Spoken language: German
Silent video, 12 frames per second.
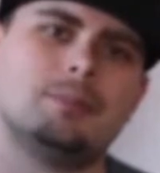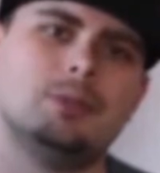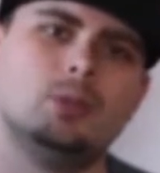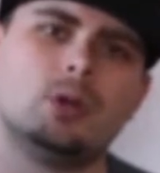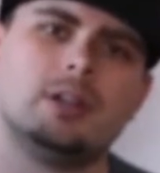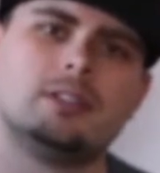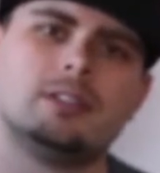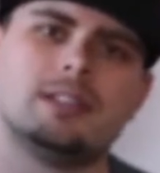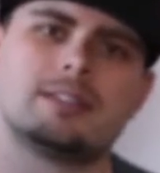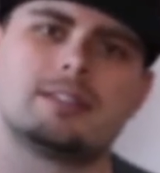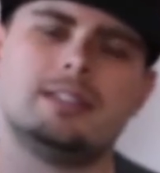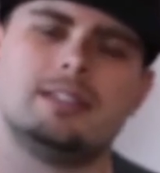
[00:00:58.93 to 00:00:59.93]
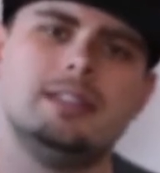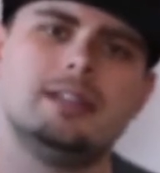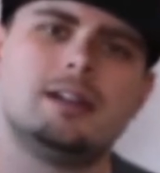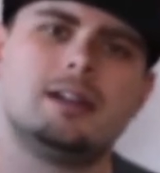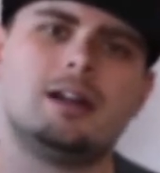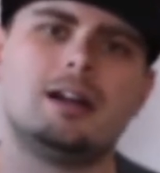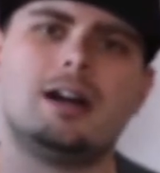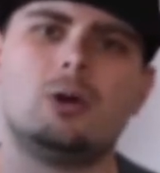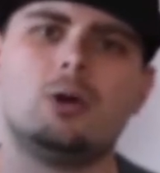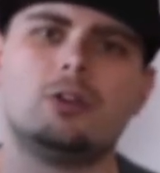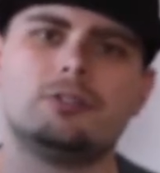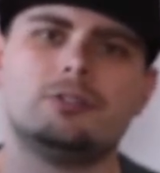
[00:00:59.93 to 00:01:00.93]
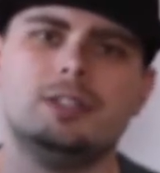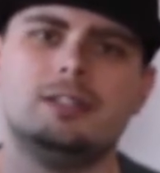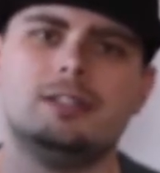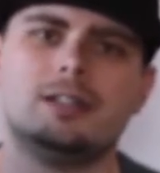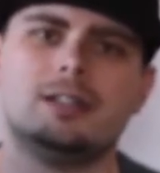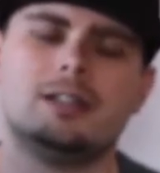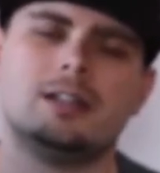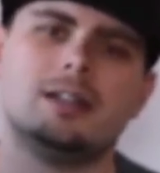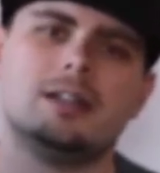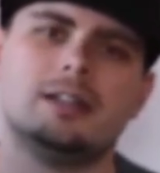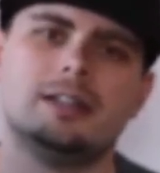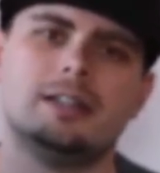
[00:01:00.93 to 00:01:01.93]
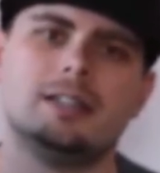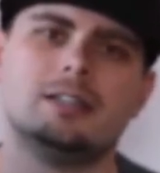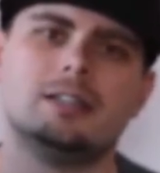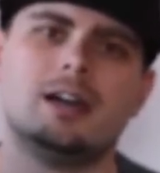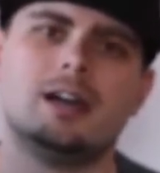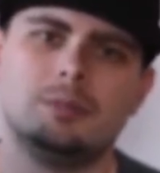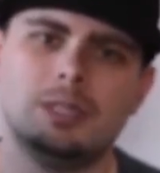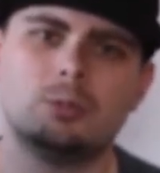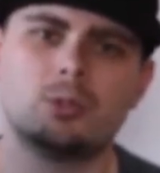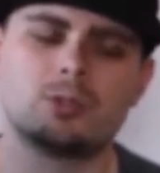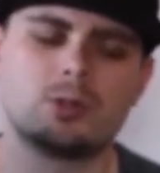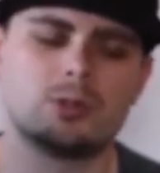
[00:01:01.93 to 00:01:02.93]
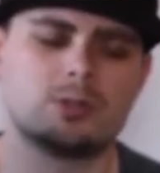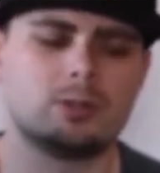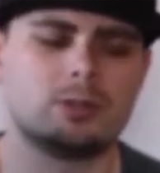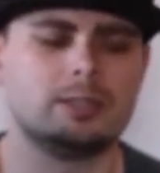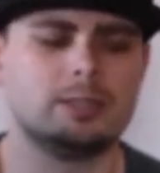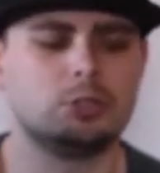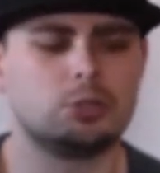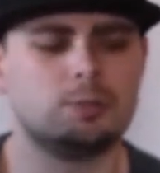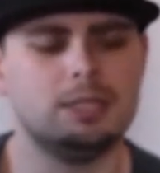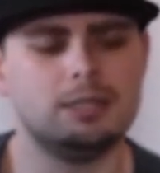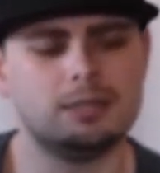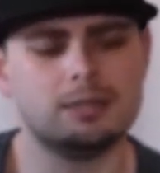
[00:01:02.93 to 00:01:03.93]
Bedeutet, dass hier auch wieder ein AMD-Prozessor im Spiel